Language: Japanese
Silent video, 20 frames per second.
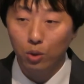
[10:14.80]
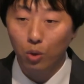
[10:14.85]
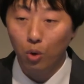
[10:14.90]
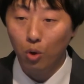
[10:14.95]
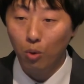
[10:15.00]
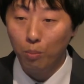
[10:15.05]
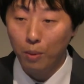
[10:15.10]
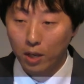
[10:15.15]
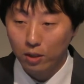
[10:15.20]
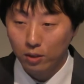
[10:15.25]

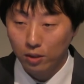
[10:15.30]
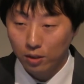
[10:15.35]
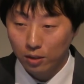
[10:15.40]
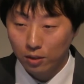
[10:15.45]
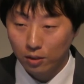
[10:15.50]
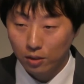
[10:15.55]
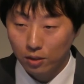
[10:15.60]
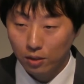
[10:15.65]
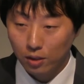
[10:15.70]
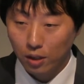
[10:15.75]
ローバル
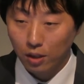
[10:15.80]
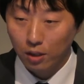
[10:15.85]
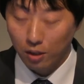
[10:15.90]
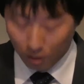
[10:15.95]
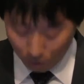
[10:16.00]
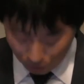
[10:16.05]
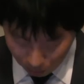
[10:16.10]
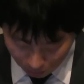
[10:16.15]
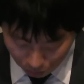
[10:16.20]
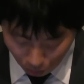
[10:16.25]

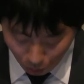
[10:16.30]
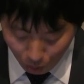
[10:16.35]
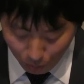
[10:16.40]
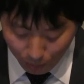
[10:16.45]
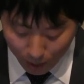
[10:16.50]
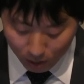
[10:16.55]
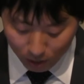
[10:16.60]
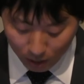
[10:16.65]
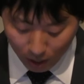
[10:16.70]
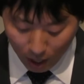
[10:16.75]

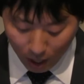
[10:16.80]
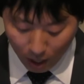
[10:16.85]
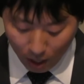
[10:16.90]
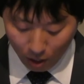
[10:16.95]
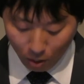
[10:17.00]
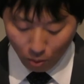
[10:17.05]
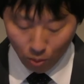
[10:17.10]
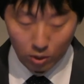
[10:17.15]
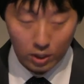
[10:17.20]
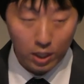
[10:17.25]
グローバル経
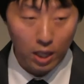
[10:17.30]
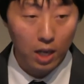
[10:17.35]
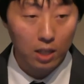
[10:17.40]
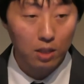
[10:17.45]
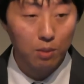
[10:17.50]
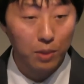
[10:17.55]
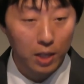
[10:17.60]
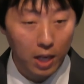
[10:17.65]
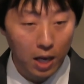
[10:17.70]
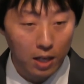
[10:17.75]
営をさら
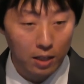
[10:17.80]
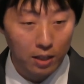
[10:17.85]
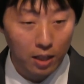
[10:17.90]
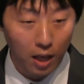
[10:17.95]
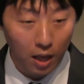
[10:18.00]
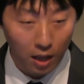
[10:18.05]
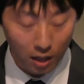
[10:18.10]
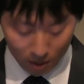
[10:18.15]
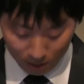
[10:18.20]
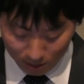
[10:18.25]
に磨い
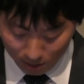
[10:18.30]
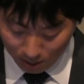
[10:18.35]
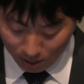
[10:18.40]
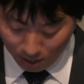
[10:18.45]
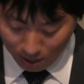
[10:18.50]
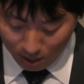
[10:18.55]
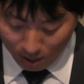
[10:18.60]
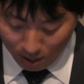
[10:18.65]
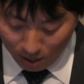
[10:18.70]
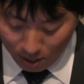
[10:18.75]
て
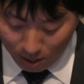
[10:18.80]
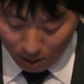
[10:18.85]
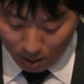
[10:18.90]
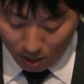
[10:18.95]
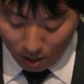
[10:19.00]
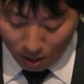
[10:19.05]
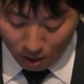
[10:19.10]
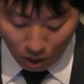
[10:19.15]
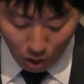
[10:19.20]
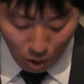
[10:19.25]

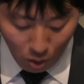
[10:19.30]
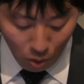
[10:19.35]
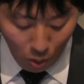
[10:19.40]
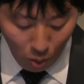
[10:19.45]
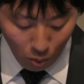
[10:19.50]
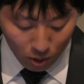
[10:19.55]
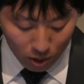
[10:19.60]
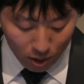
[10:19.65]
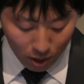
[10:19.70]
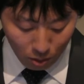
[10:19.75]
日本
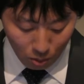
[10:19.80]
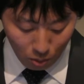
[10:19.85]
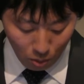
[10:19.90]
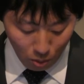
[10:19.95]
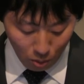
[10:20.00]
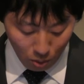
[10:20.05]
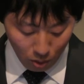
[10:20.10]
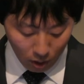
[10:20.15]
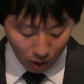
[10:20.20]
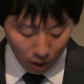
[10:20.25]
本社
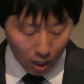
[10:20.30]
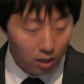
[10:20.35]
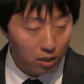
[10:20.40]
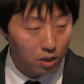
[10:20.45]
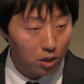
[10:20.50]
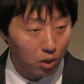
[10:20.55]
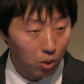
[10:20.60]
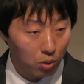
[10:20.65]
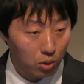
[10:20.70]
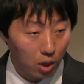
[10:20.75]
と現
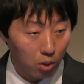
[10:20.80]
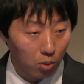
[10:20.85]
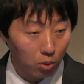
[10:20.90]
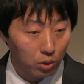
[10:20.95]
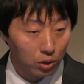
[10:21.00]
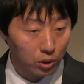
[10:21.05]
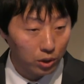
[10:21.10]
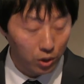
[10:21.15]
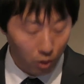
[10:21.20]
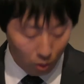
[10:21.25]
地拠点を
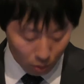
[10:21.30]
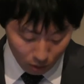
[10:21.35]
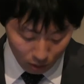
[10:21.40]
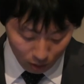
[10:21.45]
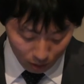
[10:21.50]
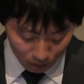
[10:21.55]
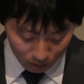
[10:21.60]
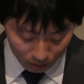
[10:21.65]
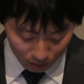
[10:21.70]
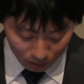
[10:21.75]
強
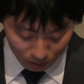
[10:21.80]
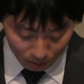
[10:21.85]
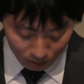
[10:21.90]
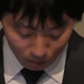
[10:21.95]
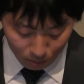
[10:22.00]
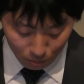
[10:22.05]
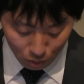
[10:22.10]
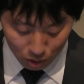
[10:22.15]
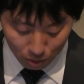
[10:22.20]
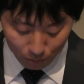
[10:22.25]
く
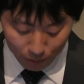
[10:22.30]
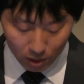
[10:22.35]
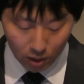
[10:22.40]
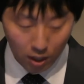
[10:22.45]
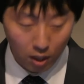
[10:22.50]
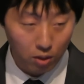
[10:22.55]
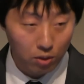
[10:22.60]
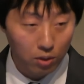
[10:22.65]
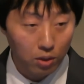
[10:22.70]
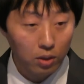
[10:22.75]
結びつ
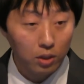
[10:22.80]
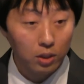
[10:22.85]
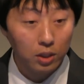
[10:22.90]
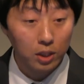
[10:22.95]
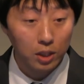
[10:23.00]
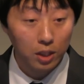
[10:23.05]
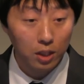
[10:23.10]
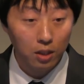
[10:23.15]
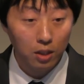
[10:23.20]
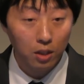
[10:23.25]
ける
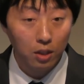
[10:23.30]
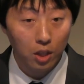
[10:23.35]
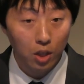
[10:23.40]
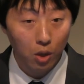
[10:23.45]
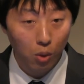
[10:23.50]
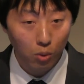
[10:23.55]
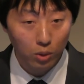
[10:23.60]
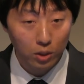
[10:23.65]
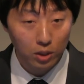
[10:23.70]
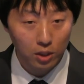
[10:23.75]
新日
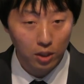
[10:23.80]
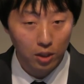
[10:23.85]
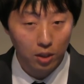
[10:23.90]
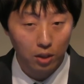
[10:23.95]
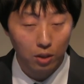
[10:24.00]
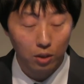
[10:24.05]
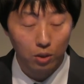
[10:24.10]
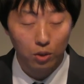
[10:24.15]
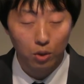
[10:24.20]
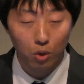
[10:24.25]
本
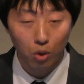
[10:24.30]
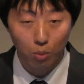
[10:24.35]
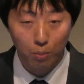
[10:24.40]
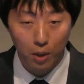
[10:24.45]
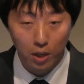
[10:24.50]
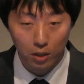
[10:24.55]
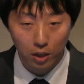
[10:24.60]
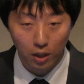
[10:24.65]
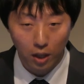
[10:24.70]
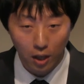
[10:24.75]
式
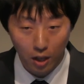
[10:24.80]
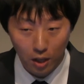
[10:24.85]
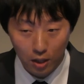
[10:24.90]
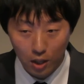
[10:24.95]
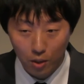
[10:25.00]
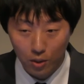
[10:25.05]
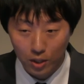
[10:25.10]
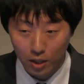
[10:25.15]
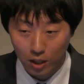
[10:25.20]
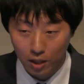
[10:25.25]
グローバル経営
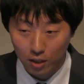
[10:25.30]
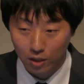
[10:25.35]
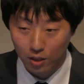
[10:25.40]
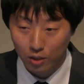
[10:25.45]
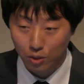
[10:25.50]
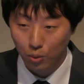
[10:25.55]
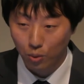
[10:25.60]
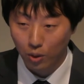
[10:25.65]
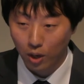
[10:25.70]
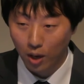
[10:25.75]
ではないんで
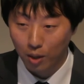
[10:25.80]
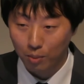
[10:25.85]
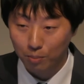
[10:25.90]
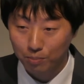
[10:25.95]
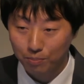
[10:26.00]
しょうか。